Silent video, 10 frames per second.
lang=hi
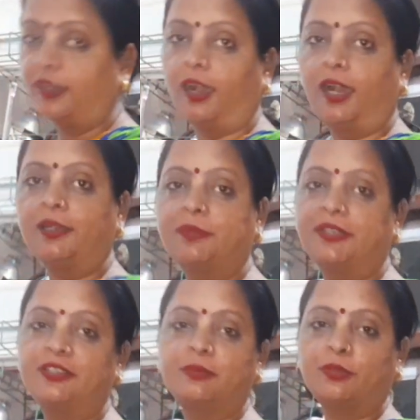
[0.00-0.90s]
आज
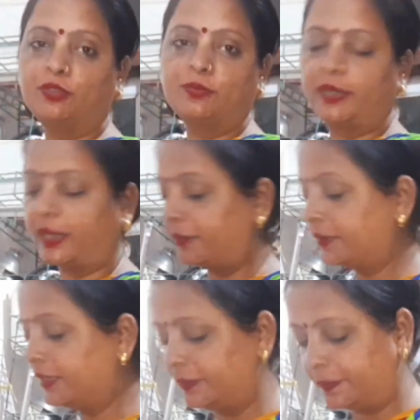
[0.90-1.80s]
वीडियो में कुछ बना
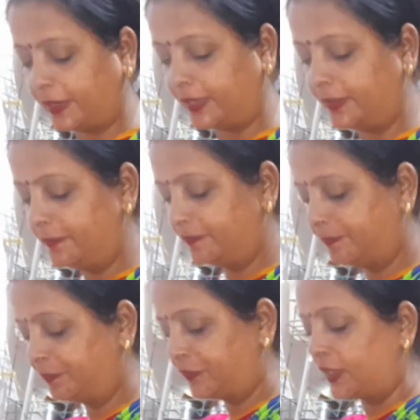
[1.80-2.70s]
भी नहीं
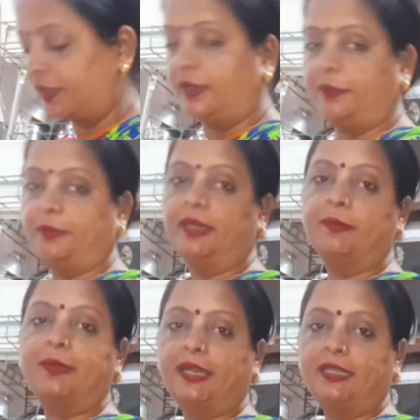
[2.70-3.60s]
पाई मेरे
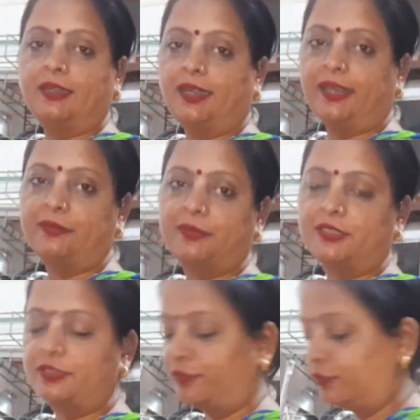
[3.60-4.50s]
भाई का आठ बजे
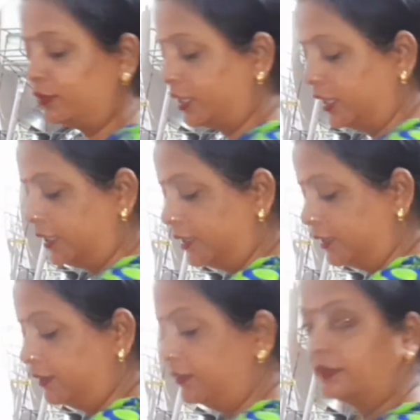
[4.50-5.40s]
से फ़ोन आया
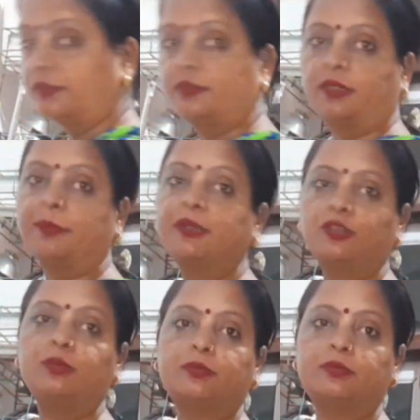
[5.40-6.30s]
था अभी लोग